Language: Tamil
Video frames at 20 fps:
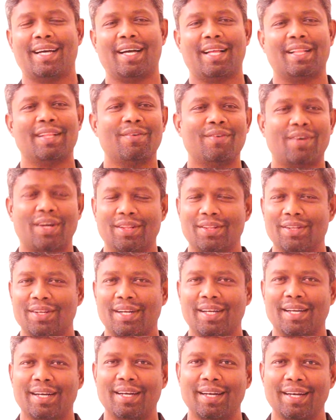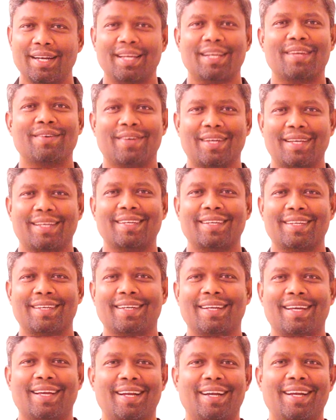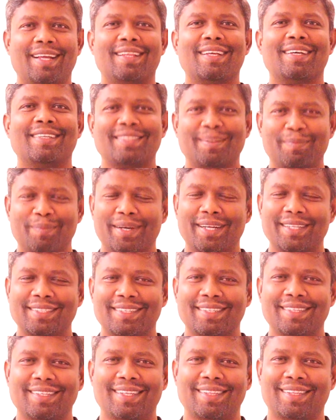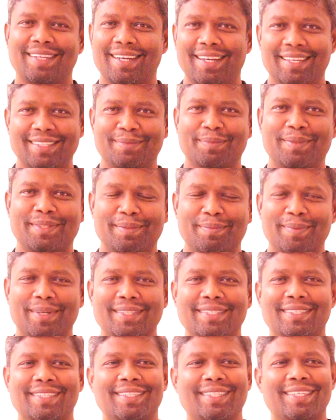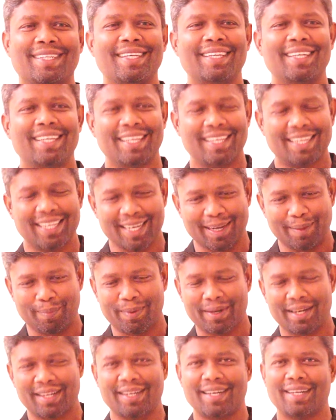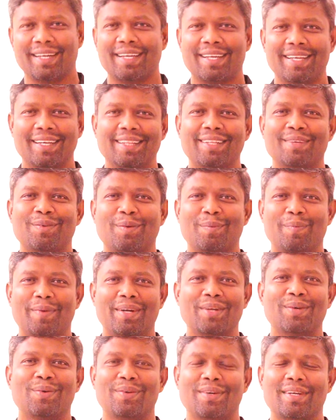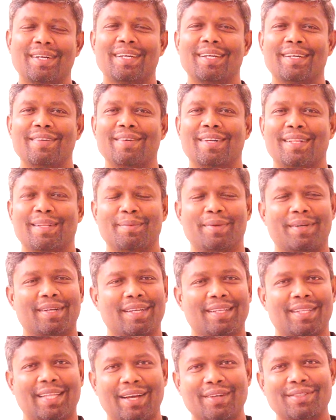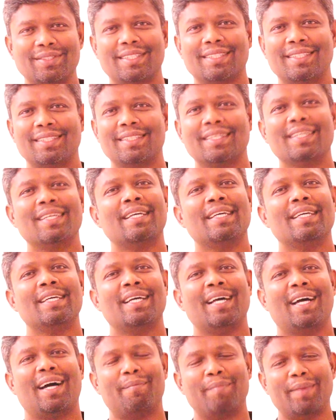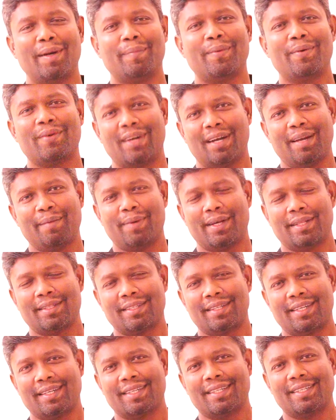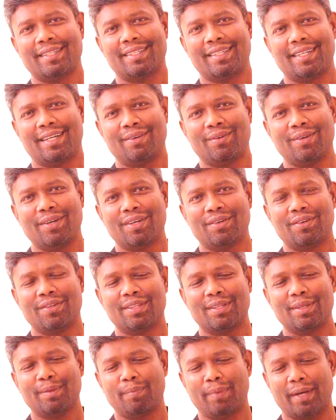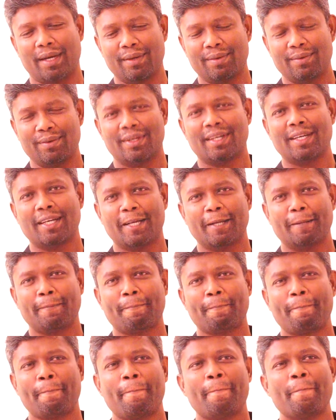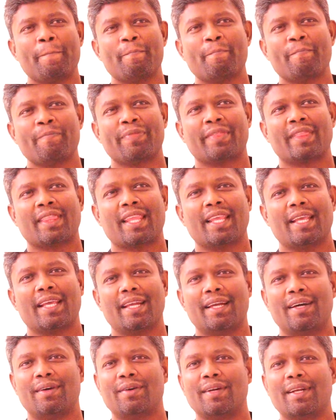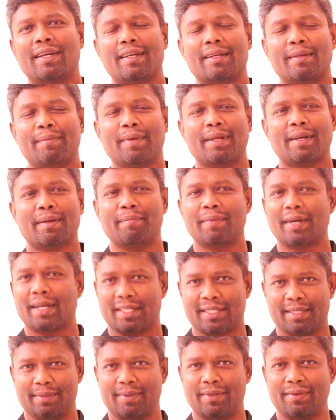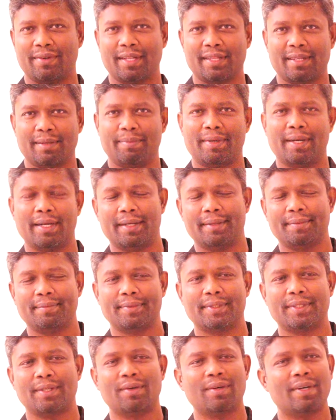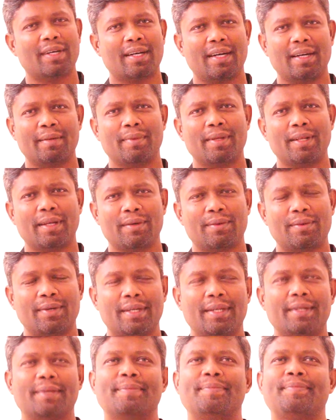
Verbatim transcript: அந்த வருத்தம் எனக்கு இன்னைக்கு வரைக்கும் இருக்குது நான் என்ன தான் சம்பாதிச்சாலும் எத்தனை லட்சமாக சம்பாதிச்சாலும் சரி எங்கள் அப்பாட்ட நான் இன்றைக்கி அந்த ஒரு பணம் கொடுக்கலன்னு வருத்தமாக இருக்குது தயவுசெய்து அம்மா அப்பாவை நல்லா பார்த்துக்காங்க அவங்களுக்கு வந்து பணம் கொடுங்க ஏன்னா அவங்களாம் நம்மளை ரொம்ப கஷ்டப்பட்டு வளர்த்துருப்பாங்க ஸோ அவங்களுக்கு கண்டிப்பாக அதெல்லாம் கொடுங்க